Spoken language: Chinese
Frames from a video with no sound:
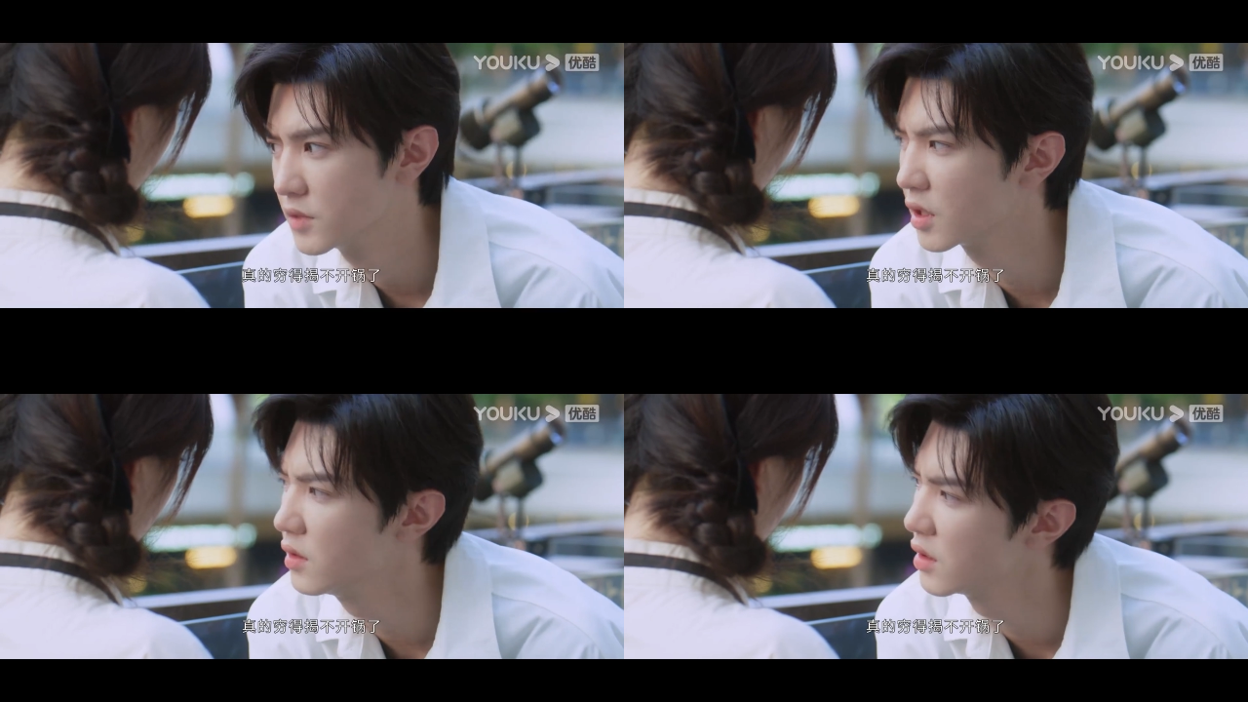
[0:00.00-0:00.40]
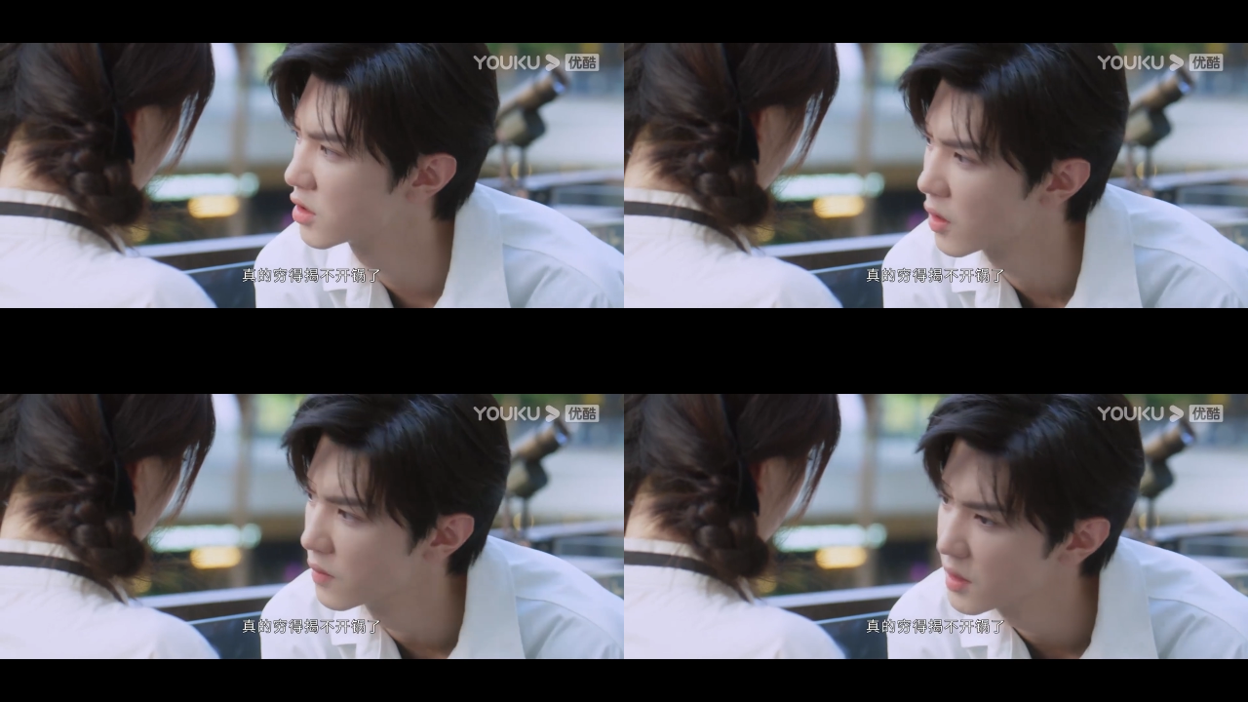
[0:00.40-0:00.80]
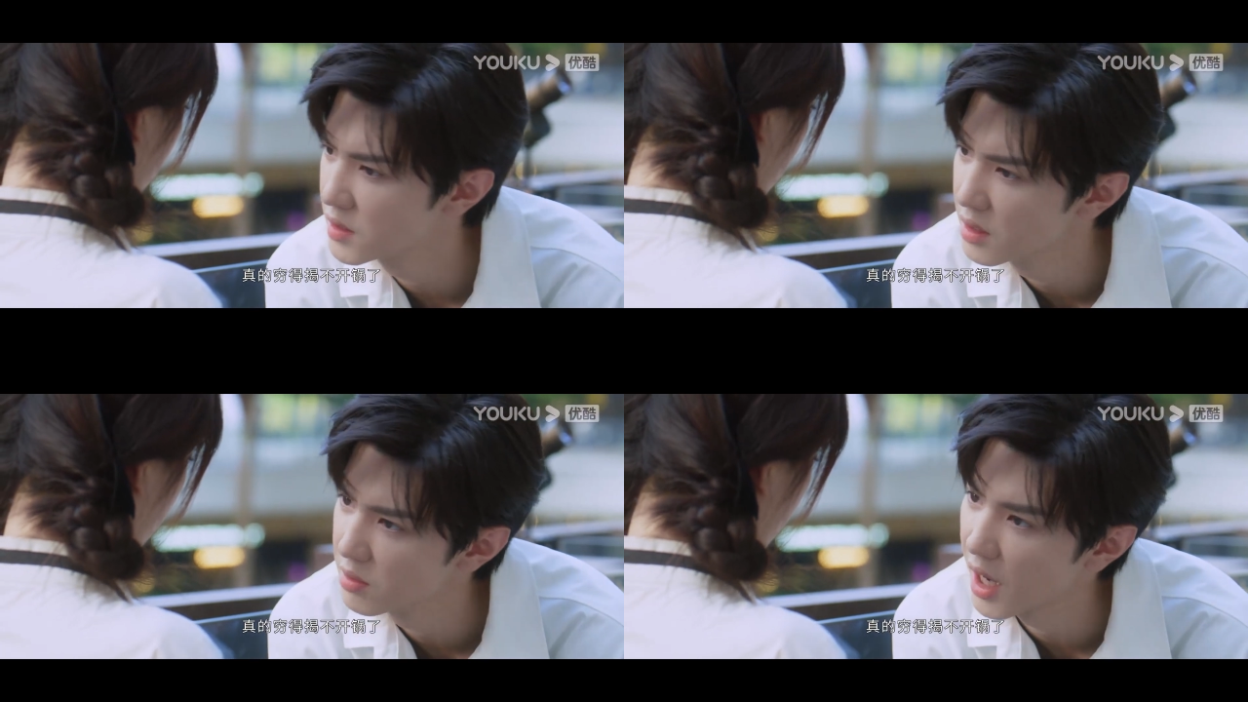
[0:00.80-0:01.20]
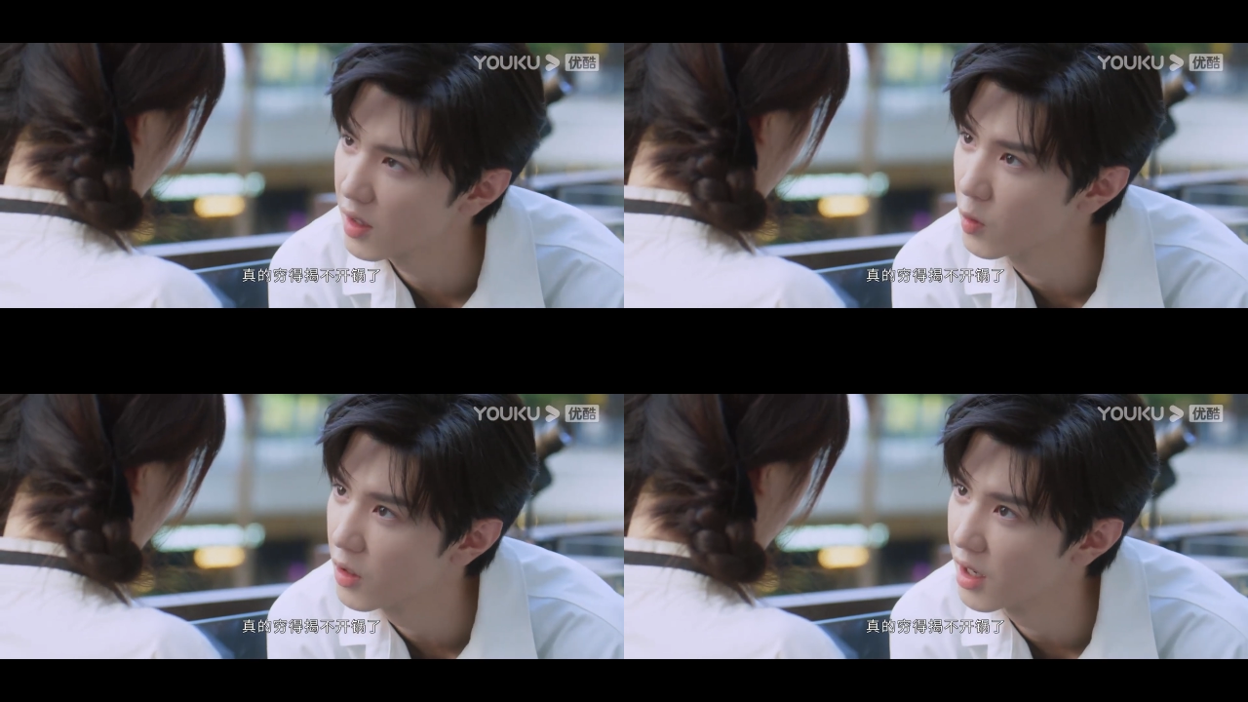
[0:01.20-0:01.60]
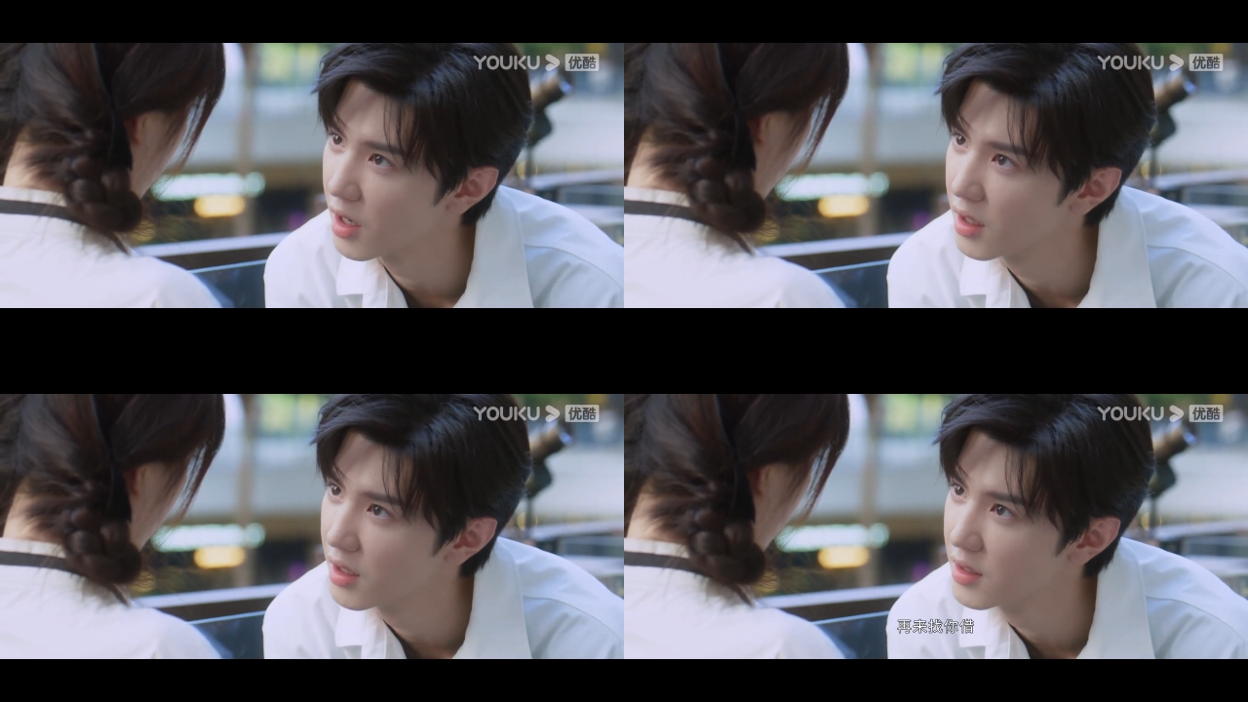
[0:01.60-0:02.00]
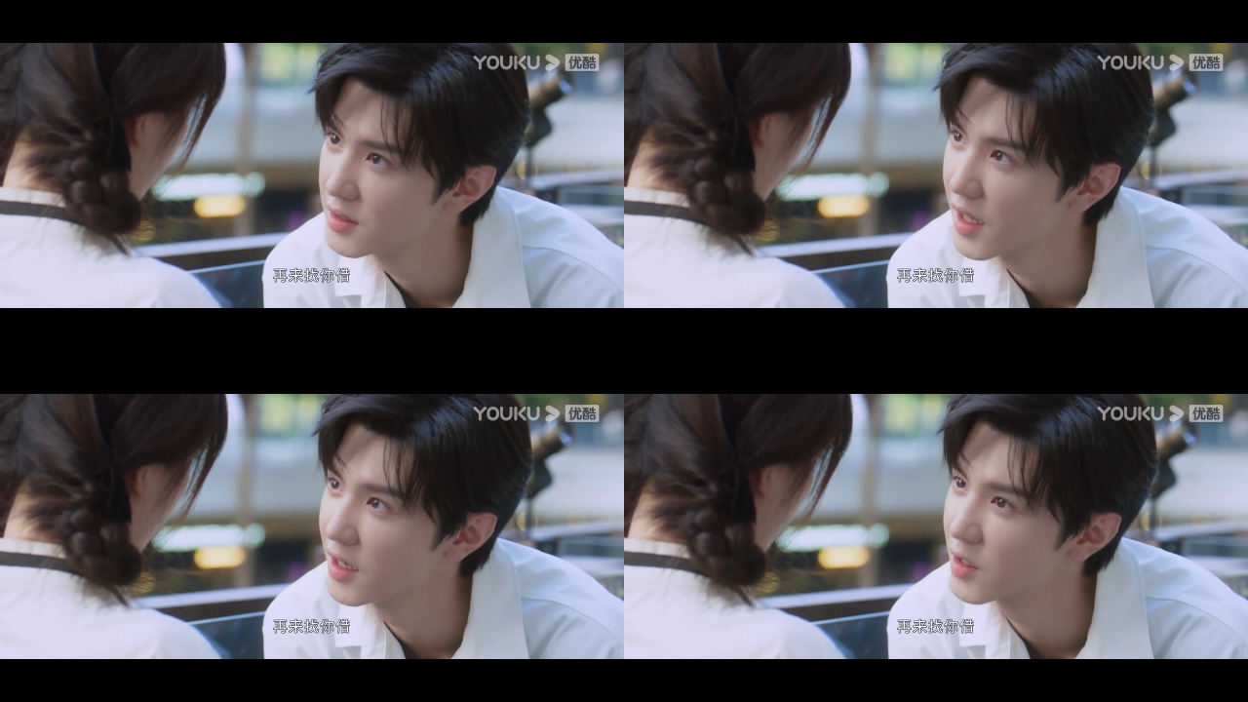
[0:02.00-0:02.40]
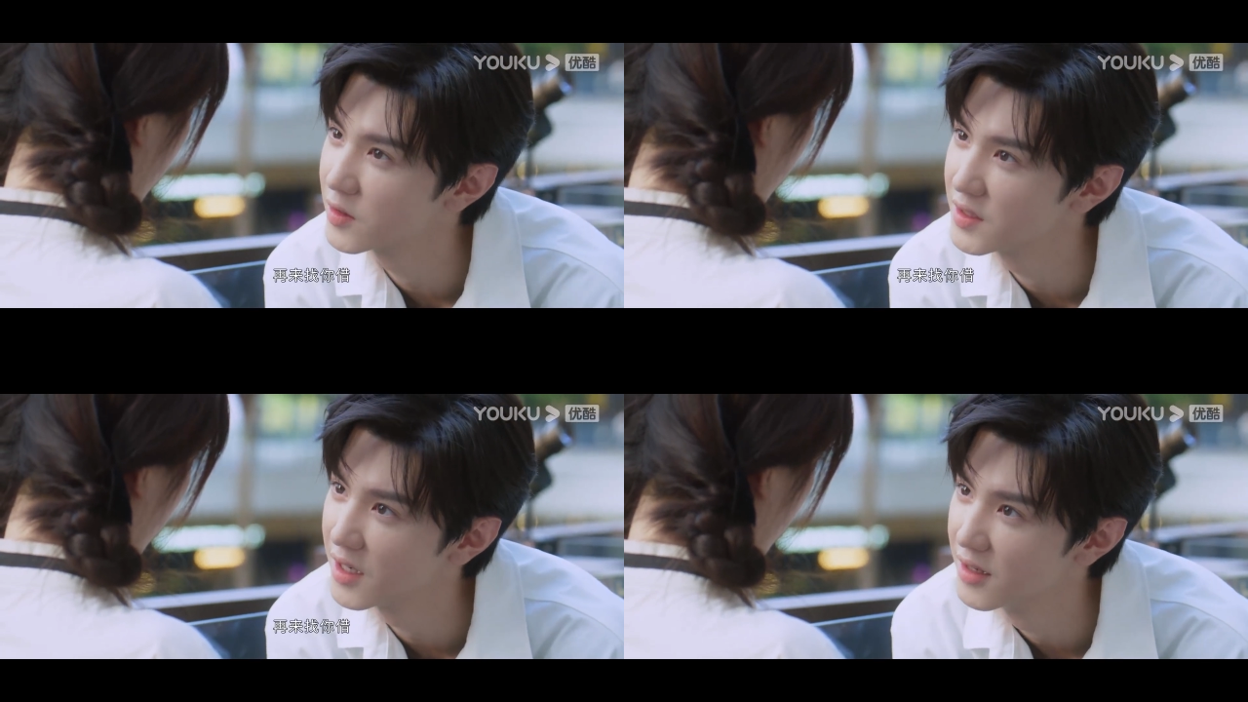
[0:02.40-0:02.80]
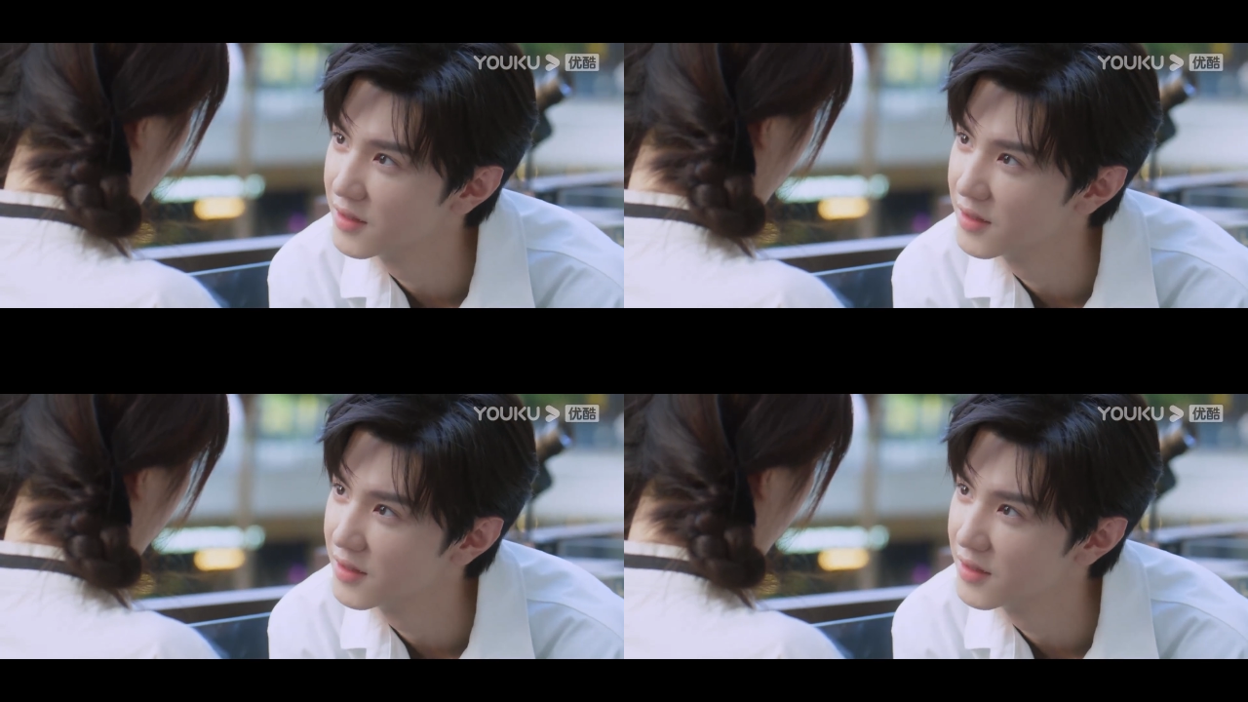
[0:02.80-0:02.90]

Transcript: 真的穷得揭不开锅了，再来找你借。